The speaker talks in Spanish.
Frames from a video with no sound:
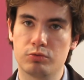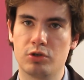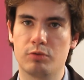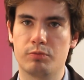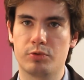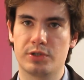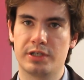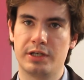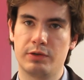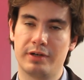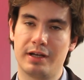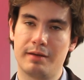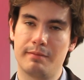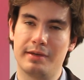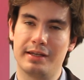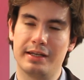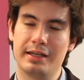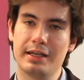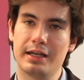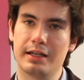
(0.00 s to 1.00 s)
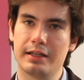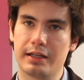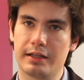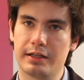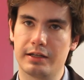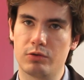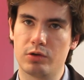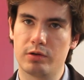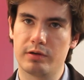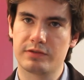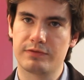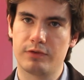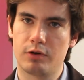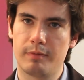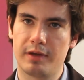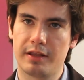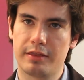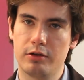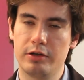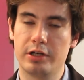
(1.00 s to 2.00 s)
Bueno, pues hay una miríada de nuevas
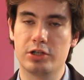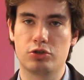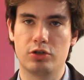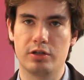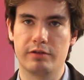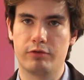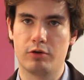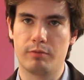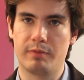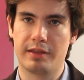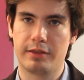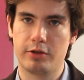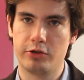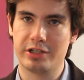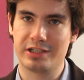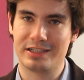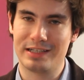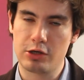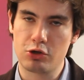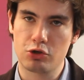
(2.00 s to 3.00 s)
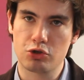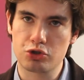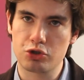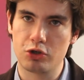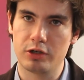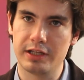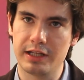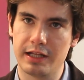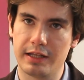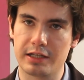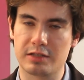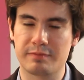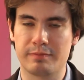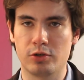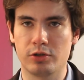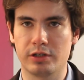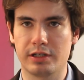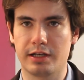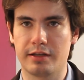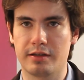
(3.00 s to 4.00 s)
formaciones o de formaciones ya consolidadas
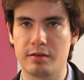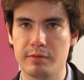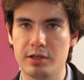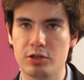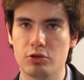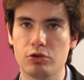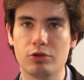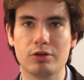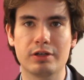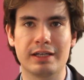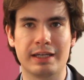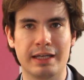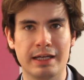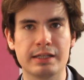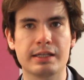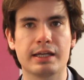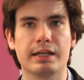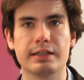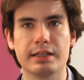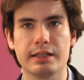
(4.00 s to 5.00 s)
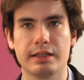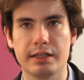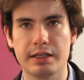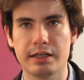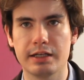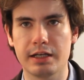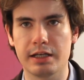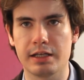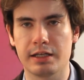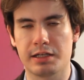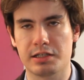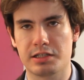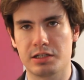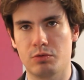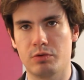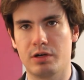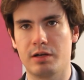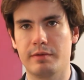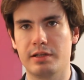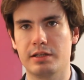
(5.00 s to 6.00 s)
pero en crecimiento que hay que atender y que
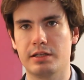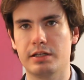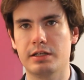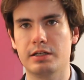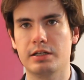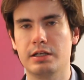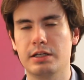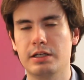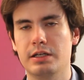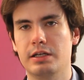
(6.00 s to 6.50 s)
seguramente